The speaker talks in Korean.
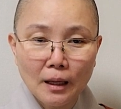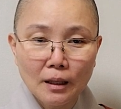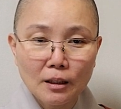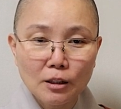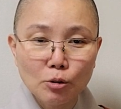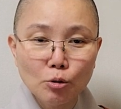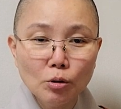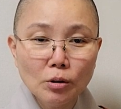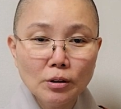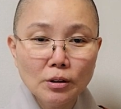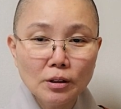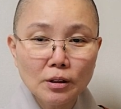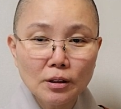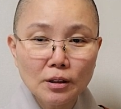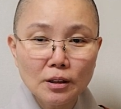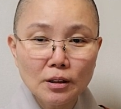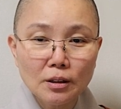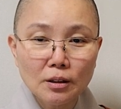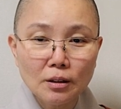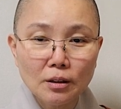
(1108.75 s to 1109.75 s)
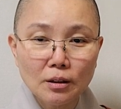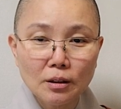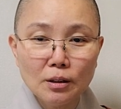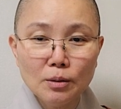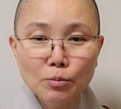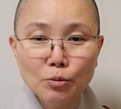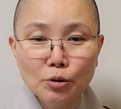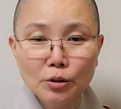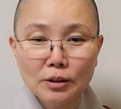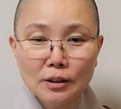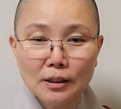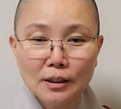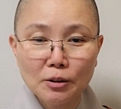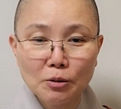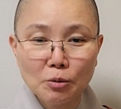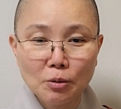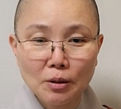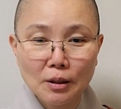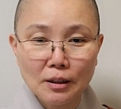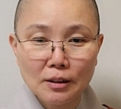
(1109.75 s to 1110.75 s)
근원적인
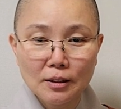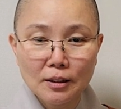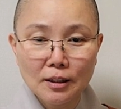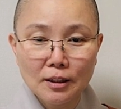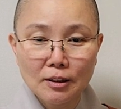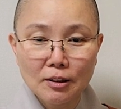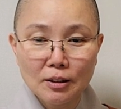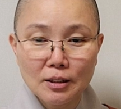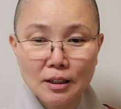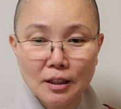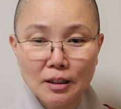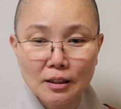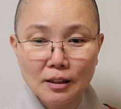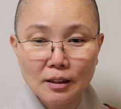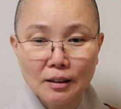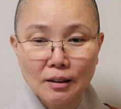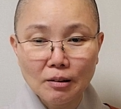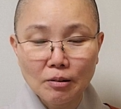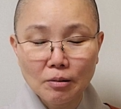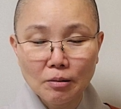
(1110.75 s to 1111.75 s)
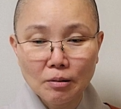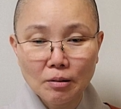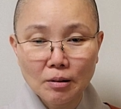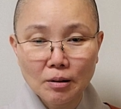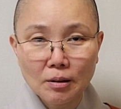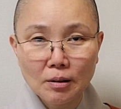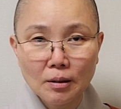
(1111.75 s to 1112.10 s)
의문이라도 가져야 되지 않을까요?